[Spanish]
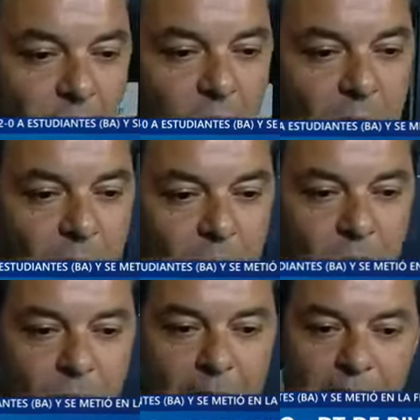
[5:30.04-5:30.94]

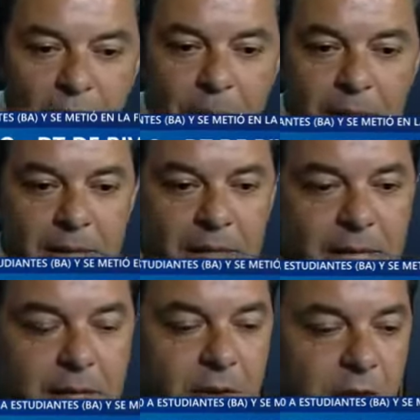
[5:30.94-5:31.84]
con varios
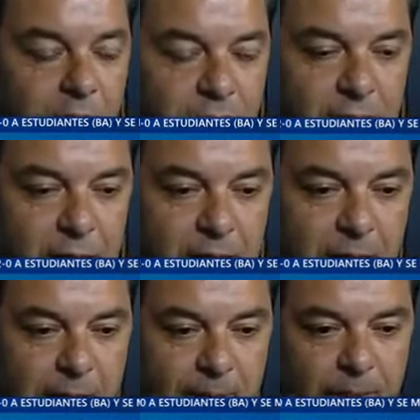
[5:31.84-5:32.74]
partidos
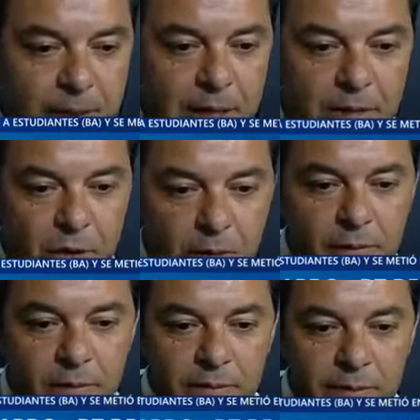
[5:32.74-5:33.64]
eh, que
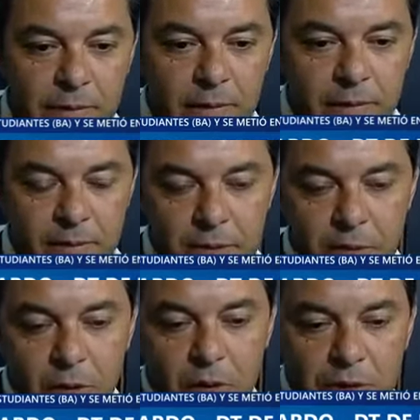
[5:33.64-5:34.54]
son,
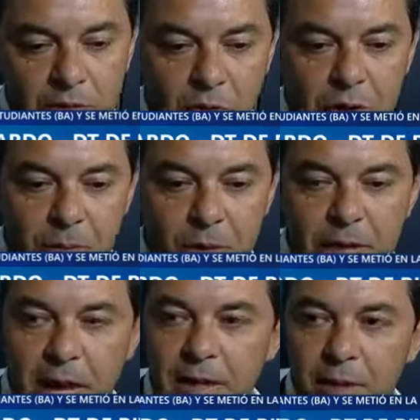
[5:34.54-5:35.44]
todos son
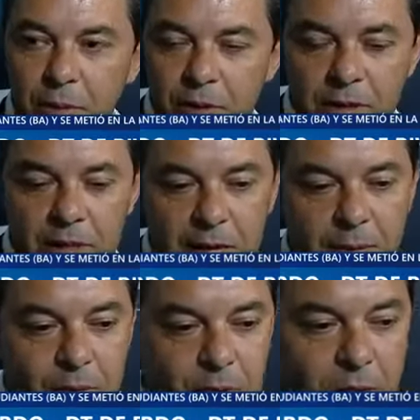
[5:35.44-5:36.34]
importantes, porque si
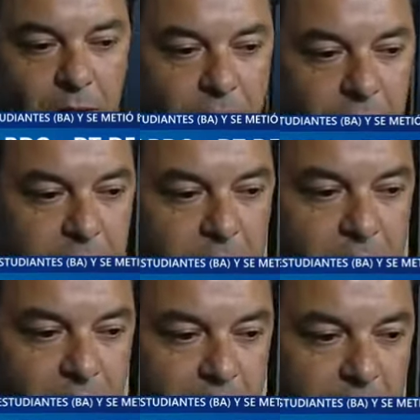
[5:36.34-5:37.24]
queremos
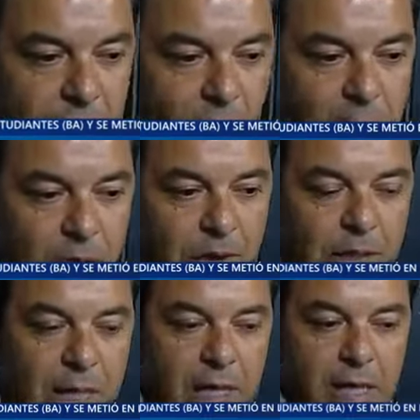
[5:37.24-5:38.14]
por lo menos
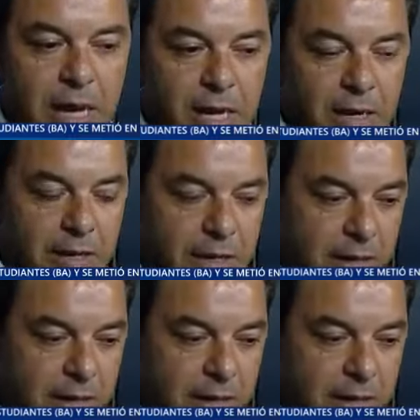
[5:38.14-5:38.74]
intentar